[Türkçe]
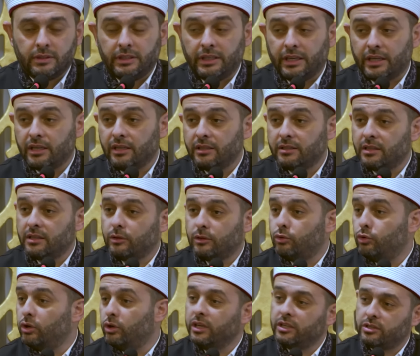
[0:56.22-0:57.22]
yerinize de
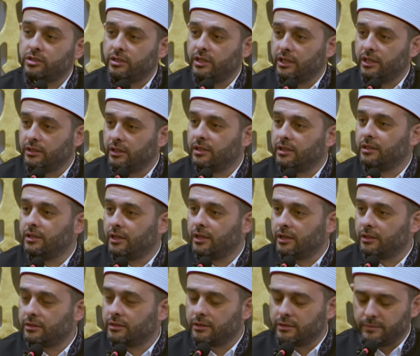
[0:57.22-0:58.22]
günah işleyenlerini
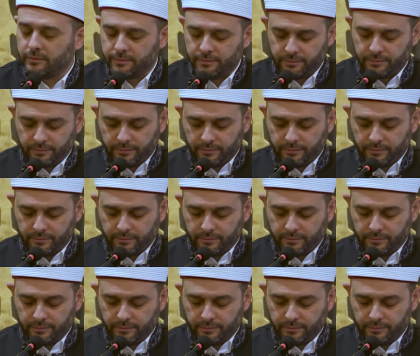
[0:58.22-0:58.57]
yaratırdım.